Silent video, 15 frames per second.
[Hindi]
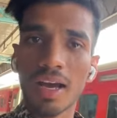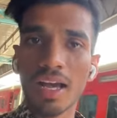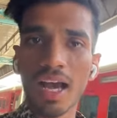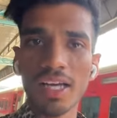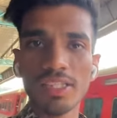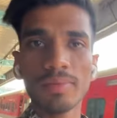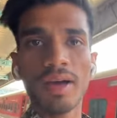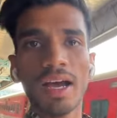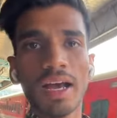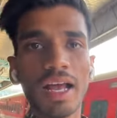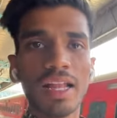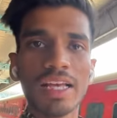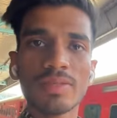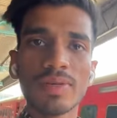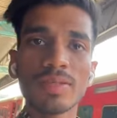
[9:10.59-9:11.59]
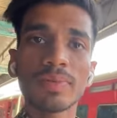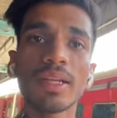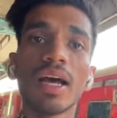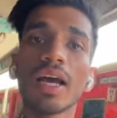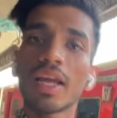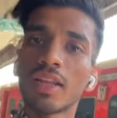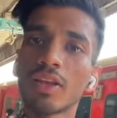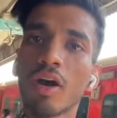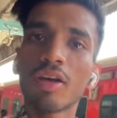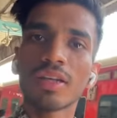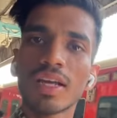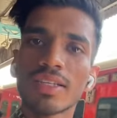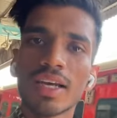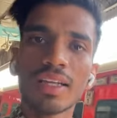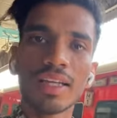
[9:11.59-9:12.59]
काशी महाकाल एक्सप्रेस भी ना इंदौर
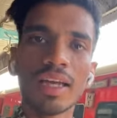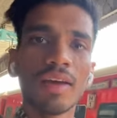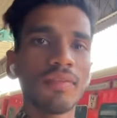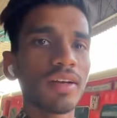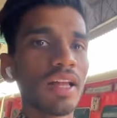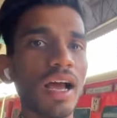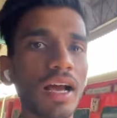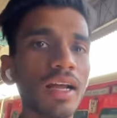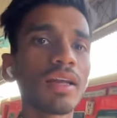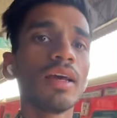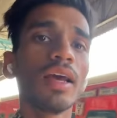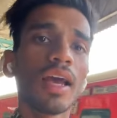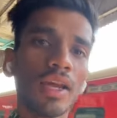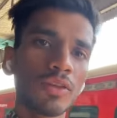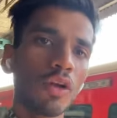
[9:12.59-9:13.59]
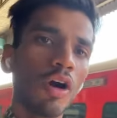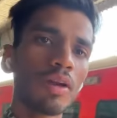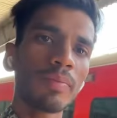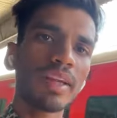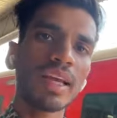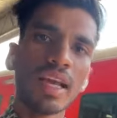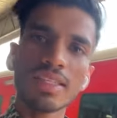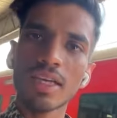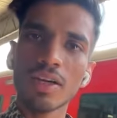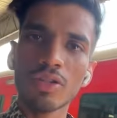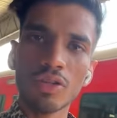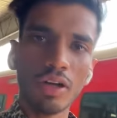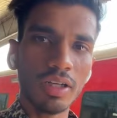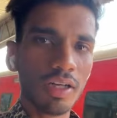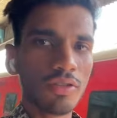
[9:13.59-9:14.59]
तक जाती है वरना अगर इंदौर मेरे ख्याल से अगर
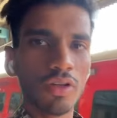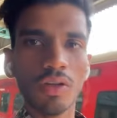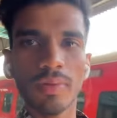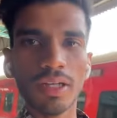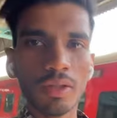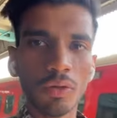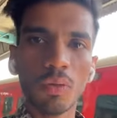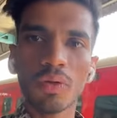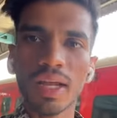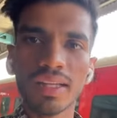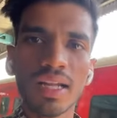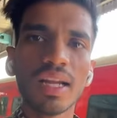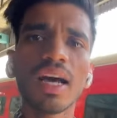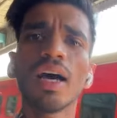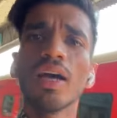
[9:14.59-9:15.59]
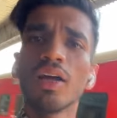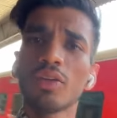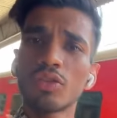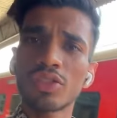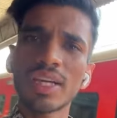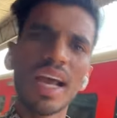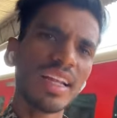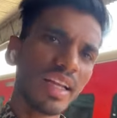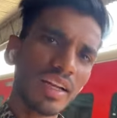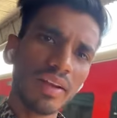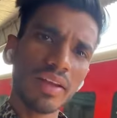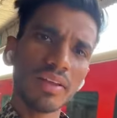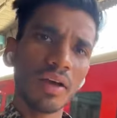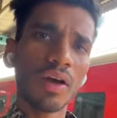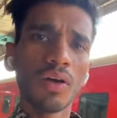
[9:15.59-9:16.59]
सौ डेढ़ किलोमीटर दूर रहता ना तो शायद ये
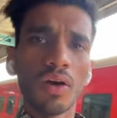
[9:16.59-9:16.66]
ट्रेन